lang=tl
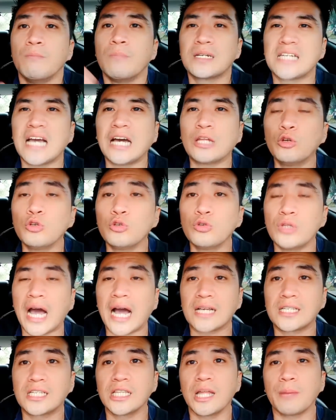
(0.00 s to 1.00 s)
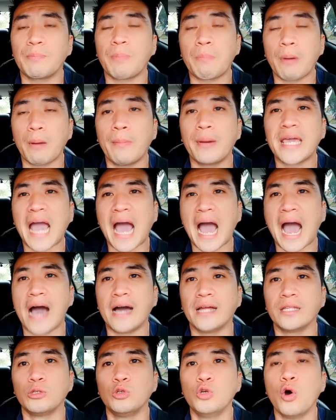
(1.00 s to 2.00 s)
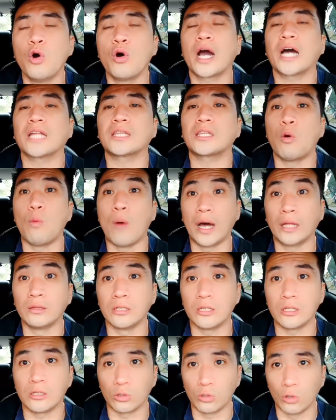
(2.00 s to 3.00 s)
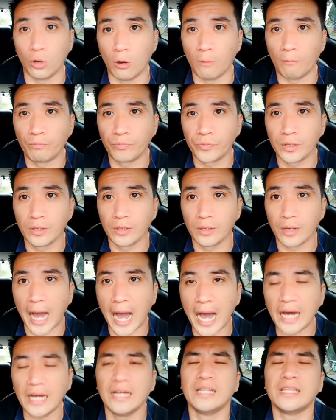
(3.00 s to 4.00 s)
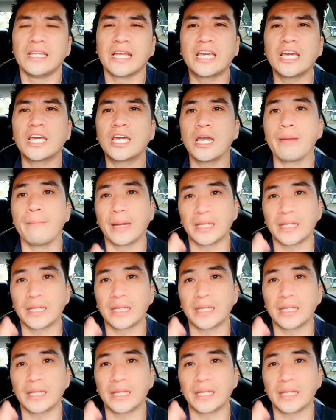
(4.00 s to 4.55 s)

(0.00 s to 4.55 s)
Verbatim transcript: masyado nyo na kasing napapabayaan yung katawan ninyo. Ha? Nagiging